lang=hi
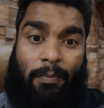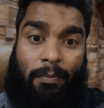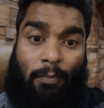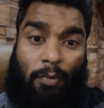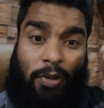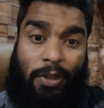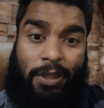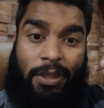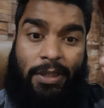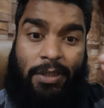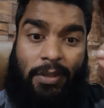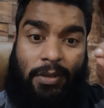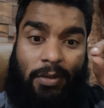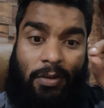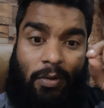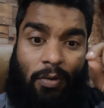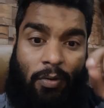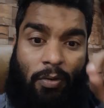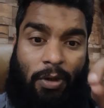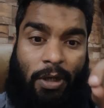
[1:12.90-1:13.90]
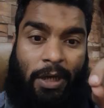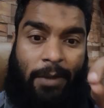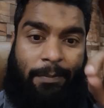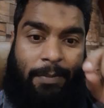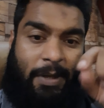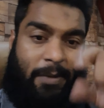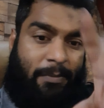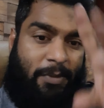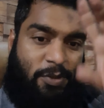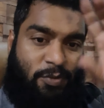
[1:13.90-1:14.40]
मुकीद होने
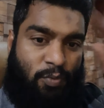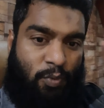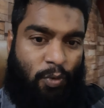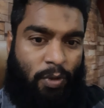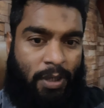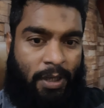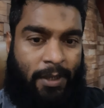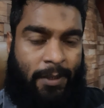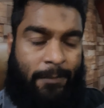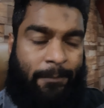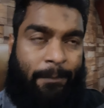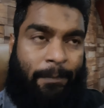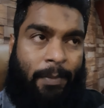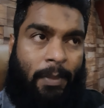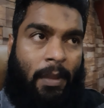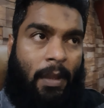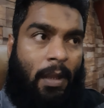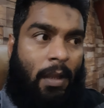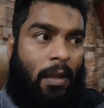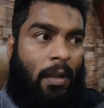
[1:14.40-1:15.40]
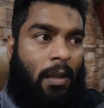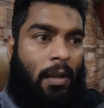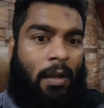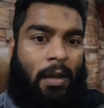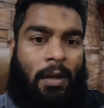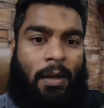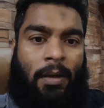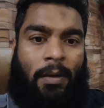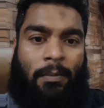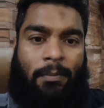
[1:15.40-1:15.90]
पर मजबूर हैं
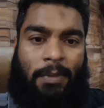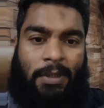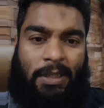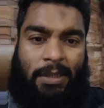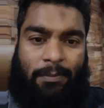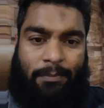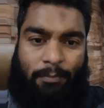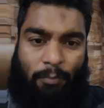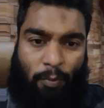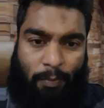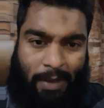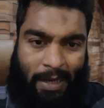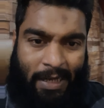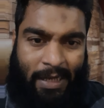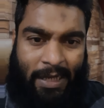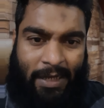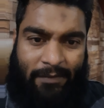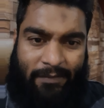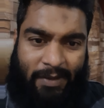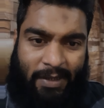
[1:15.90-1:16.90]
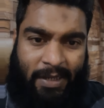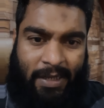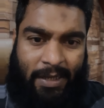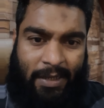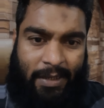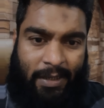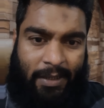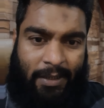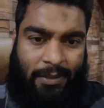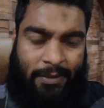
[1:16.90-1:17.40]
मतलब मोबाइल नेटवर्क
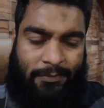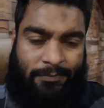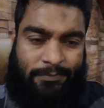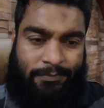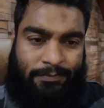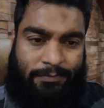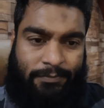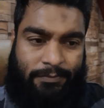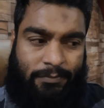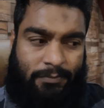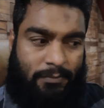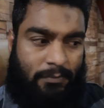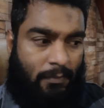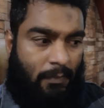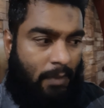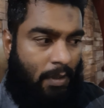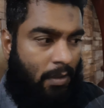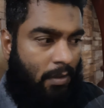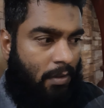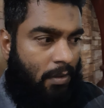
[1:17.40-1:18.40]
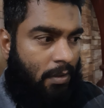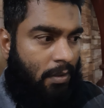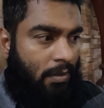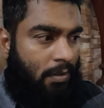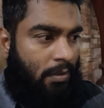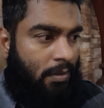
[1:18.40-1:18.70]
है नहीं और